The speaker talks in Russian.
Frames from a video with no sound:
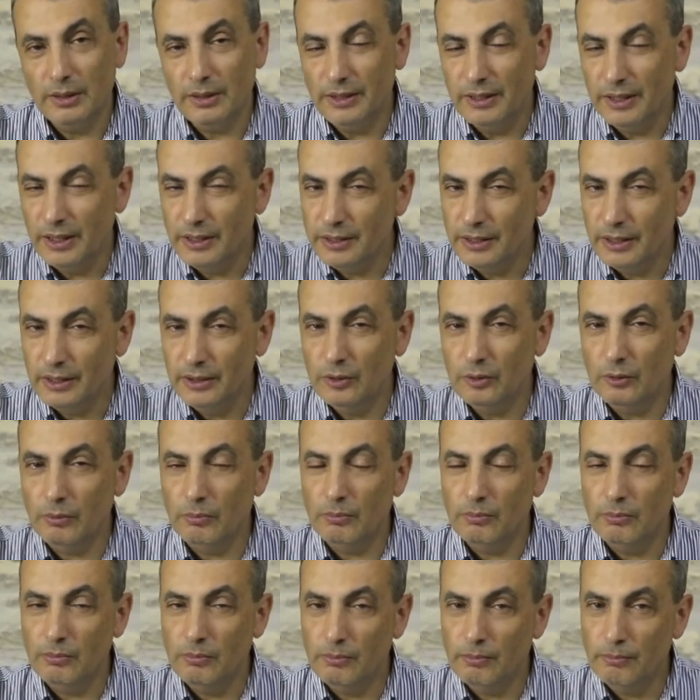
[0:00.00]
день за
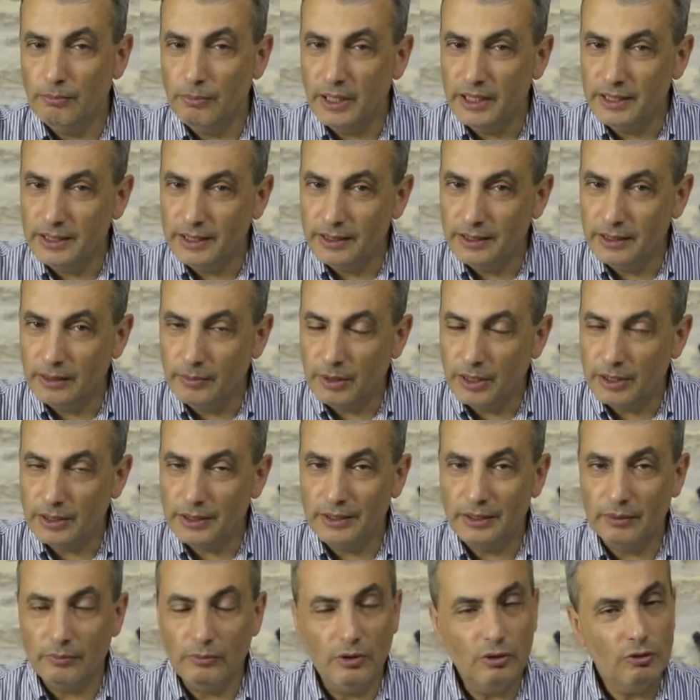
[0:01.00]
днем, месяц за
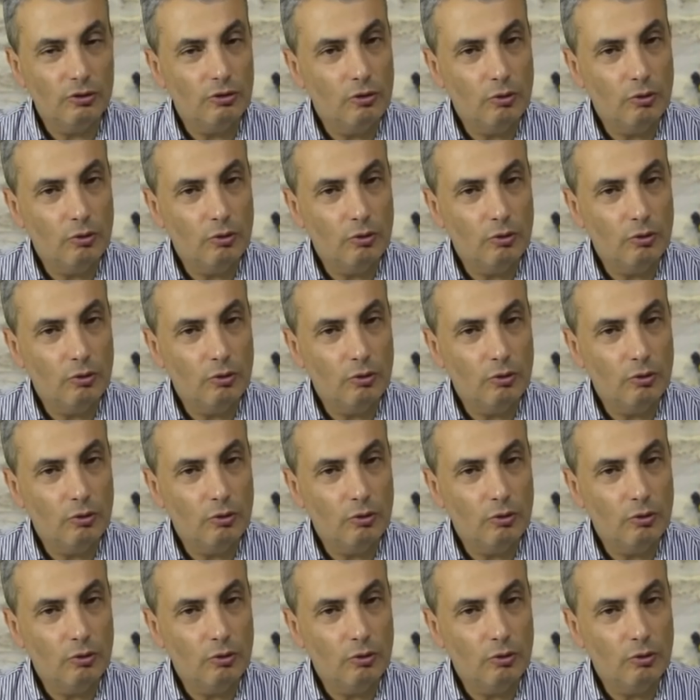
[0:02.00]
месяцем,